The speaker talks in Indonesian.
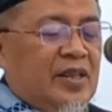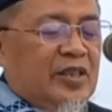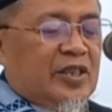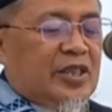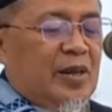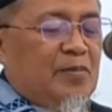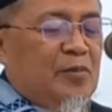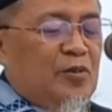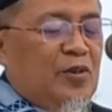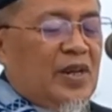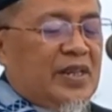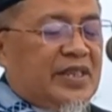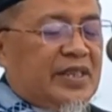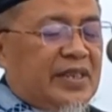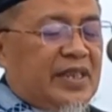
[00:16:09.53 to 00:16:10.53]

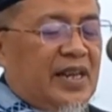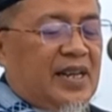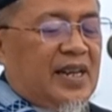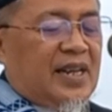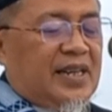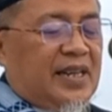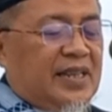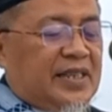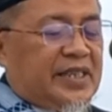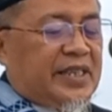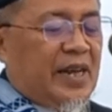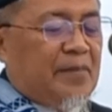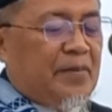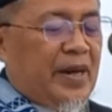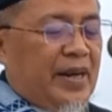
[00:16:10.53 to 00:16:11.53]
semua setara dan
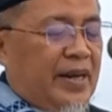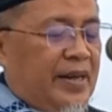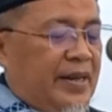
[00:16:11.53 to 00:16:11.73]
sama